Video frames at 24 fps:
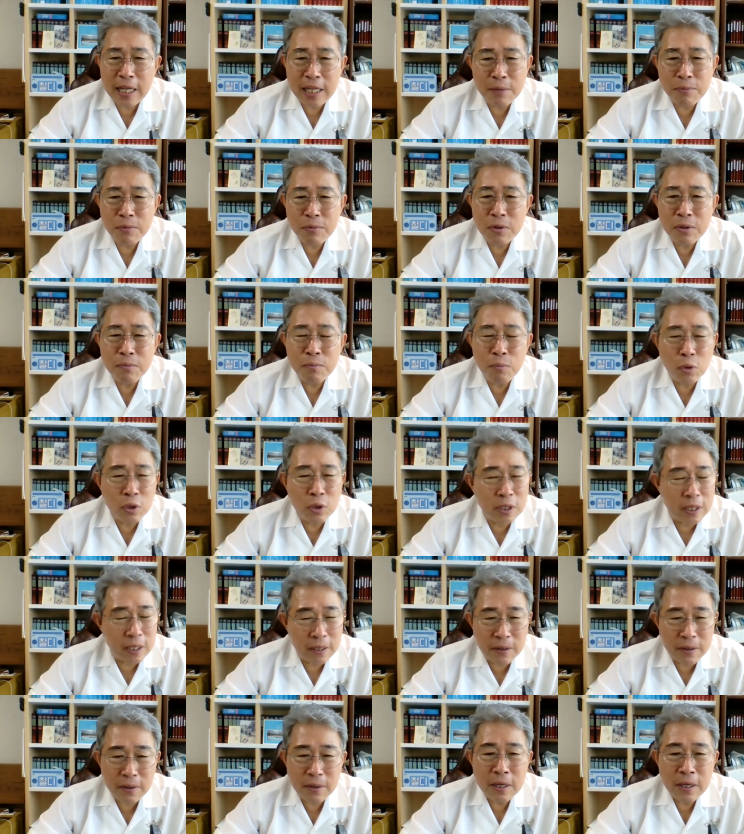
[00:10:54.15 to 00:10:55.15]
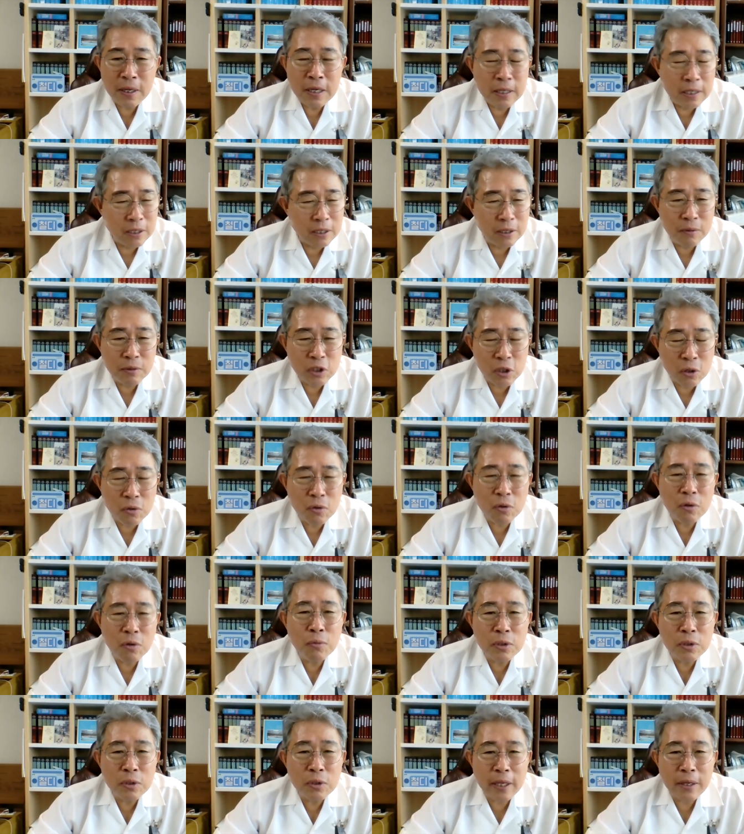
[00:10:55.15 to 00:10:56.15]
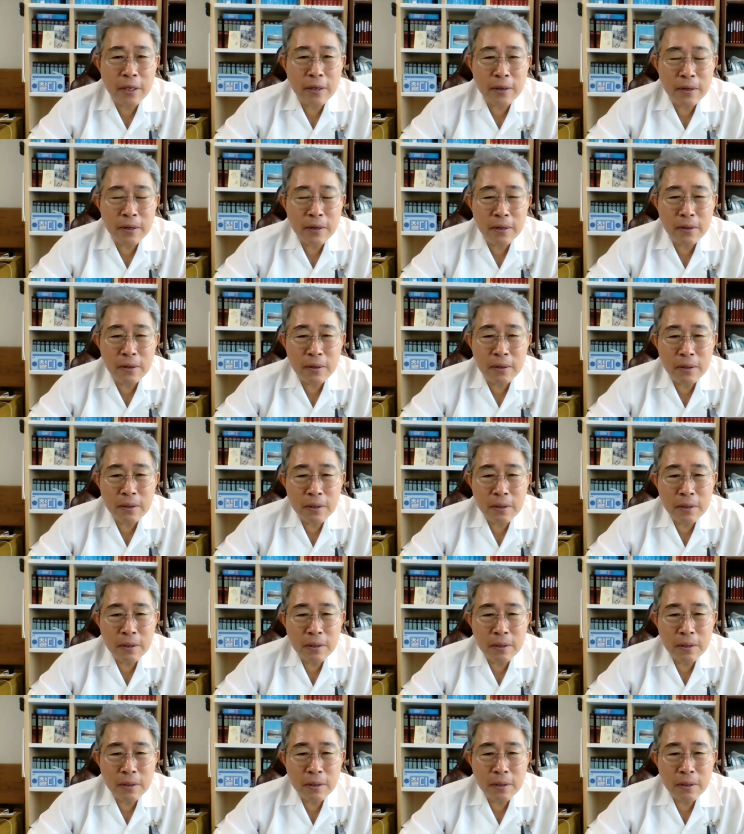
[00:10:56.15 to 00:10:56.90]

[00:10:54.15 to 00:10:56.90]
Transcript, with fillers: 하면 못해요. 이거 성공 못해요.